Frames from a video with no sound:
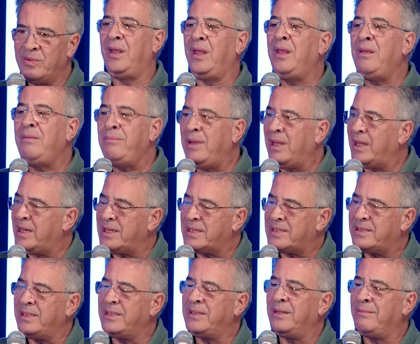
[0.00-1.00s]
e
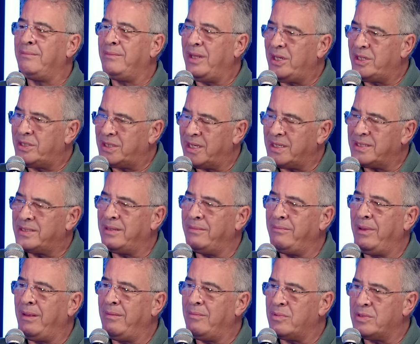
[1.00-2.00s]
merecidamente
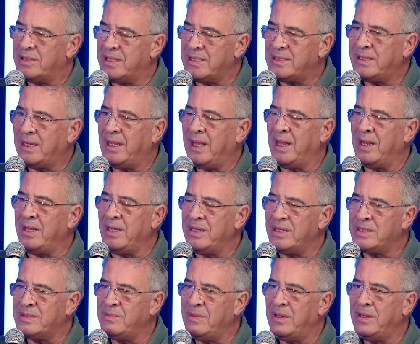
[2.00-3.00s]
recebemos esse
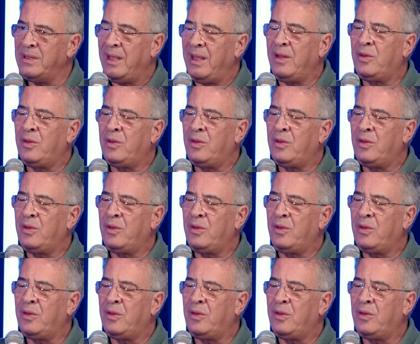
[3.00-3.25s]
carisma.